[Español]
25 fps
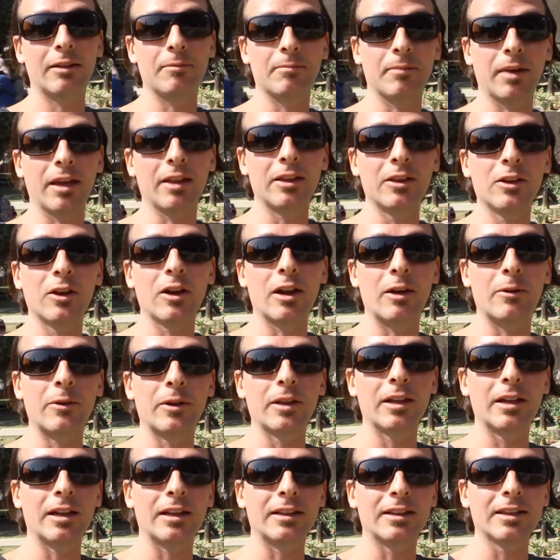de medio la
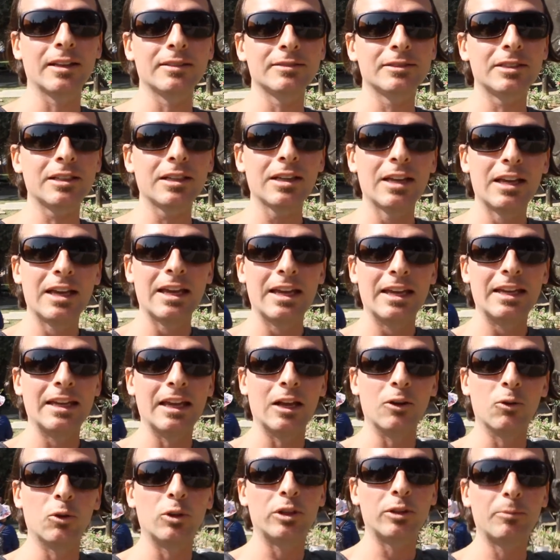vida en la tierra
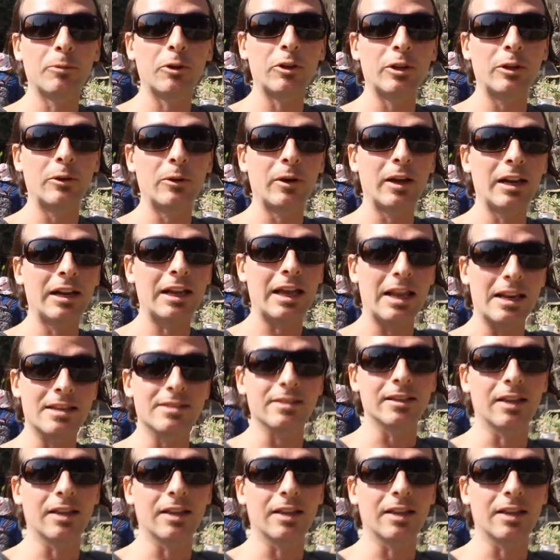y el último nivel el